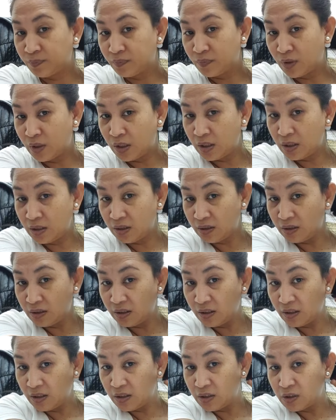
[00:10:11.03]
No?
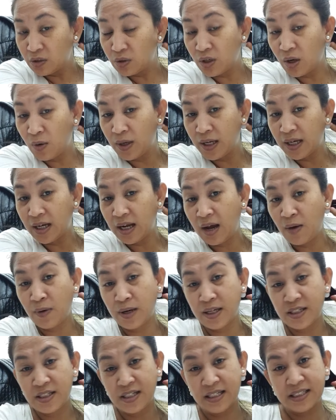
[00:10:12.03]
So,
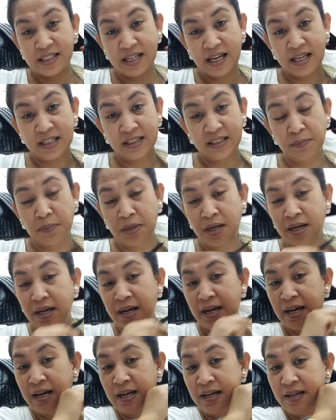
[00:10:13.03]
kaway-kaway dyan sa ating
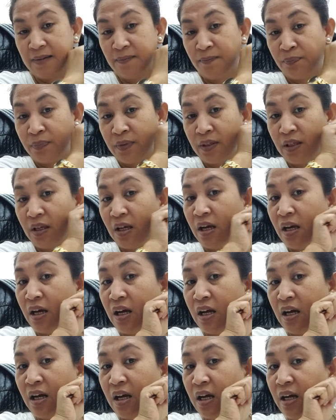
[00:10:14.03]
mga
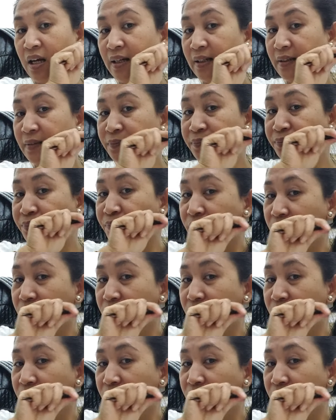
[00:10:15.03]
um,